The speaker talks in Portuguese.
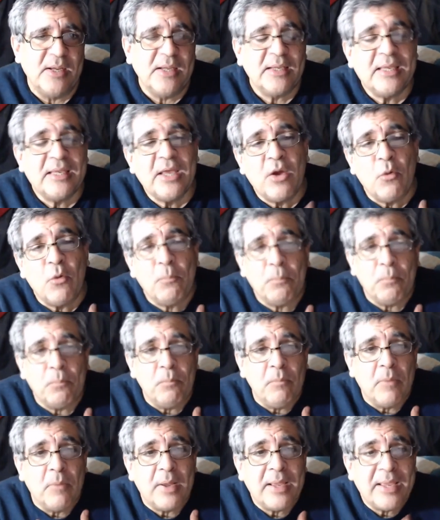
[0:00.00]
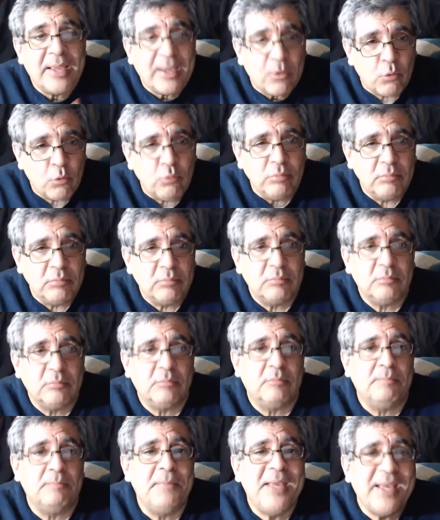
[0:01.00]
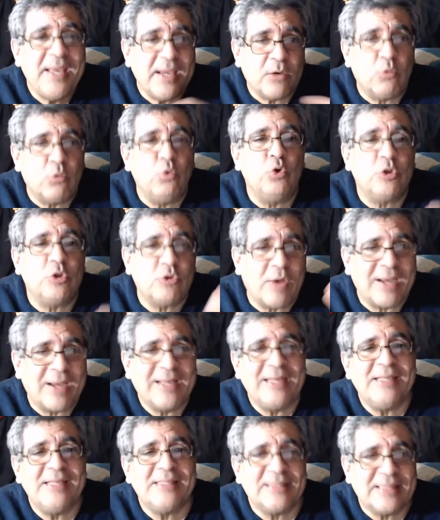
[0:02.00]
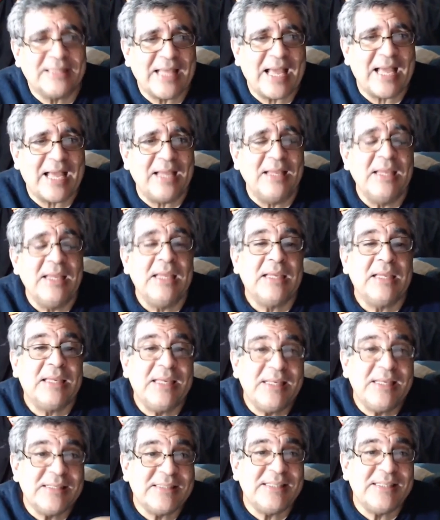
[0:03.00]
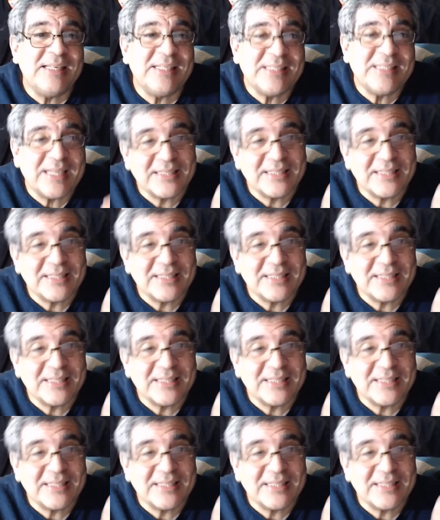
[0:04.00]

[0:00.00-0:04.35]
que eu eu me recuso a acreditar que existe